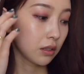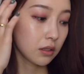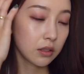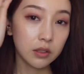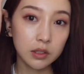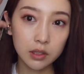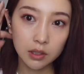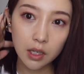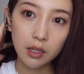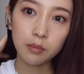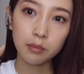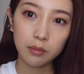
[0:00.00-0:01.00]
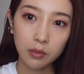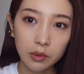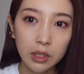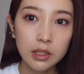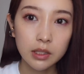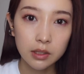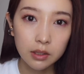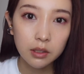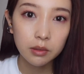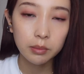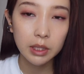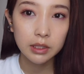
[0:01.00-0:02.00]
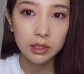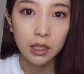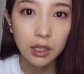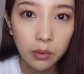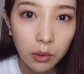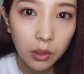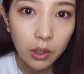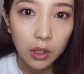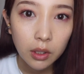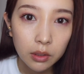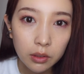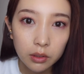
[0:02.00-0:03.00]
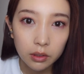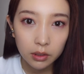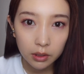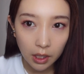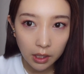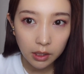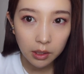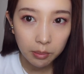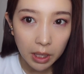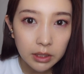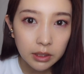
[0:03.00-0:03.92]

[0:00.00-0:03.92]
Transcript: そして同じくマスカラを塗っていきま